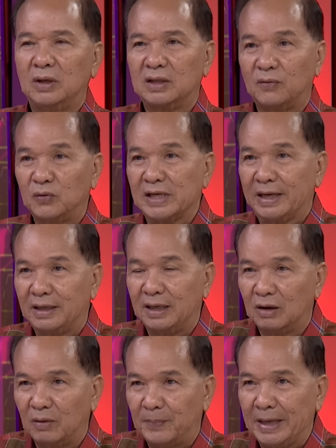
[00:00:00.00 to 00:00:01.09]
ณ คุณณัฐวุฒิสายเกลื
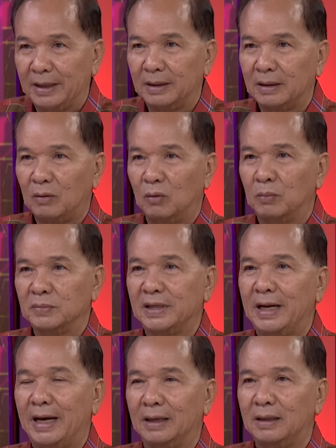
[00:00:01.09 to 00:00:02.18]
อก็ไปกลุ่ม
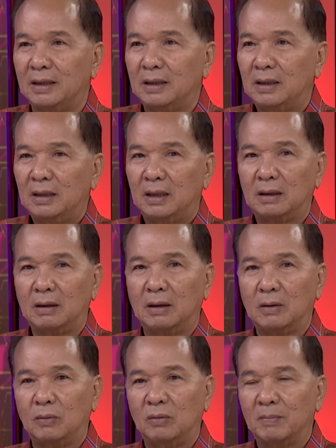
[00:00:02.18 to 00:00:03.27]
เสื้อแดงแล้วก็
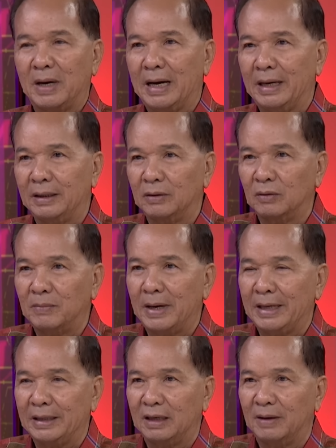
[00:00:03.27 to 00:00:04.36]
คุณมายน้อง
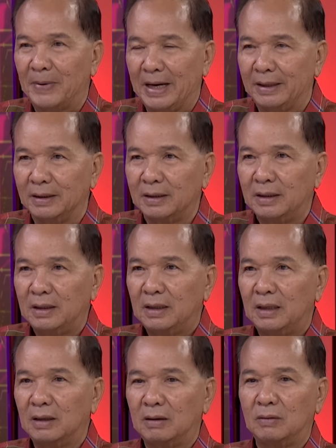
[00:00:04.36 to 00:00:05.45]
ยนี่ก็ไป
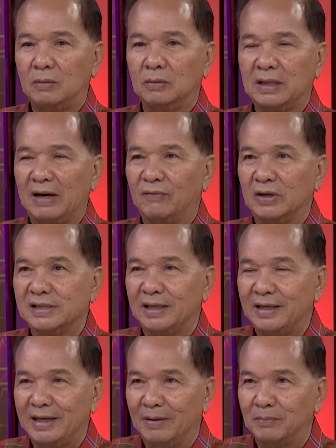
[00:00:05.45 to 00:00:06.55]
แล้วก็คุณถาวรเส
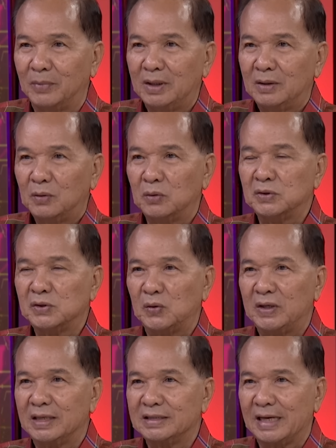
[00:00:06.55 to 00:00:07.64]
นเนียม คุณสุ
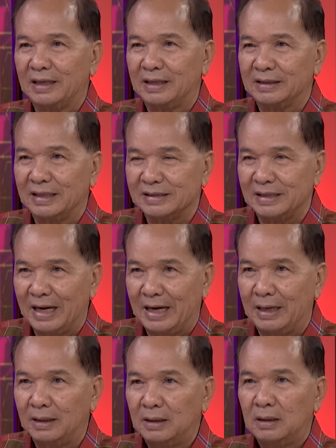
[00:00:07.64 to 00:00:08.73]
ริยะสายกตศิลา
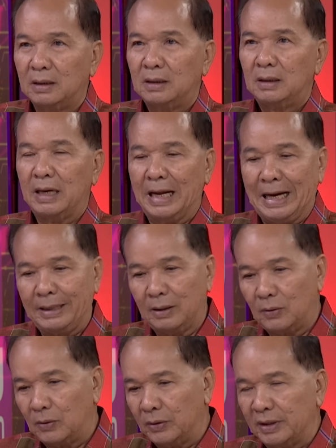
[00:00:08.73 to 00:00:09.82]
หลาย
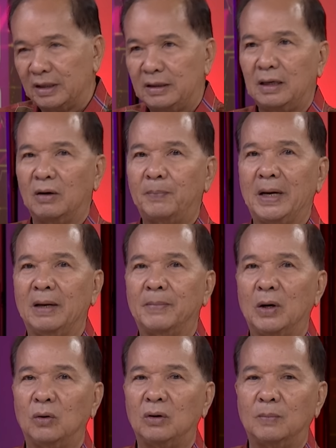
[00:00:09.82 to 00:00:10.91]
คนนี่ที่เข้าไป
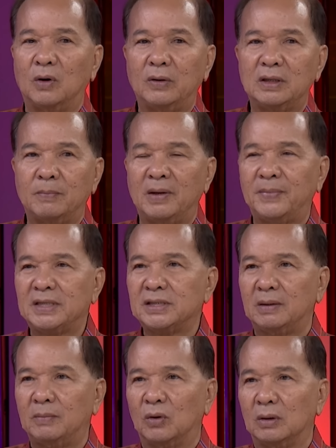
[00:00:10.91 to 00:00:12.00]
บางคนก็บอกเอ้ยทำไมไม่
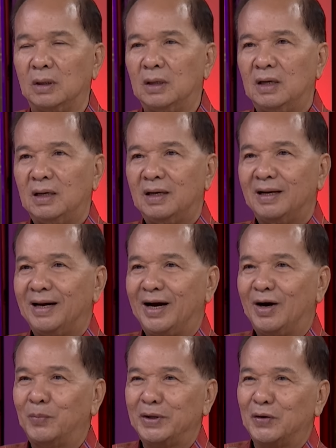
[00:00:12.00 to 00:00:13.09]
เชิญหมด
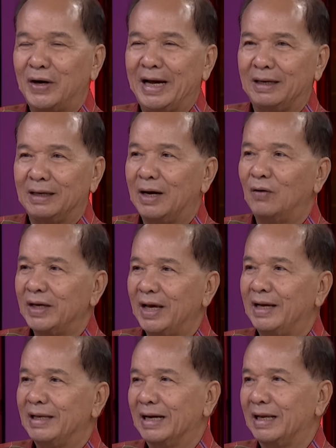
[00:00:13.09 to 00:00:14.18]
เขาไม่ต้องการเขา
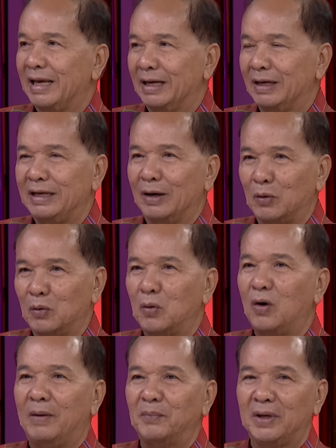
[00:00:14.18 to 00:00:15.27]
แค่อยากเห็นอยากรู้
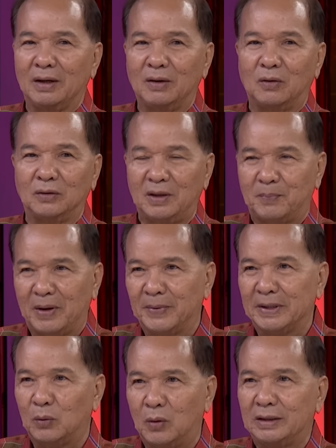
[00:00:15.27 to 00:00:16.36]
ความเห็นของที่ไป
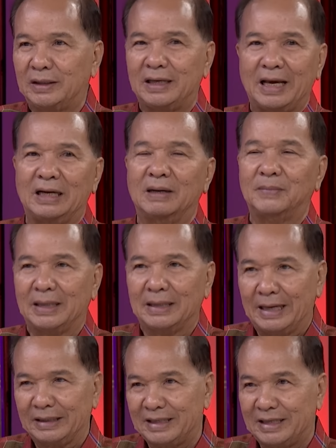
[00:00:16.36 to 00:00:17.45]
ประท้วงที่แกนนำห
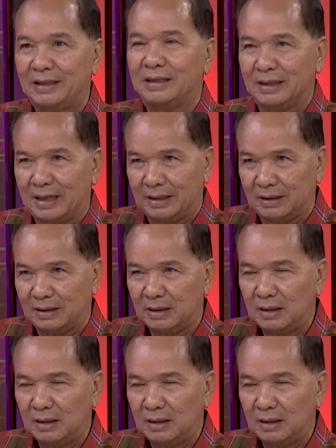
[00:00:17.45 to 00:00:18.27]
ลักๆที่คิดยังไง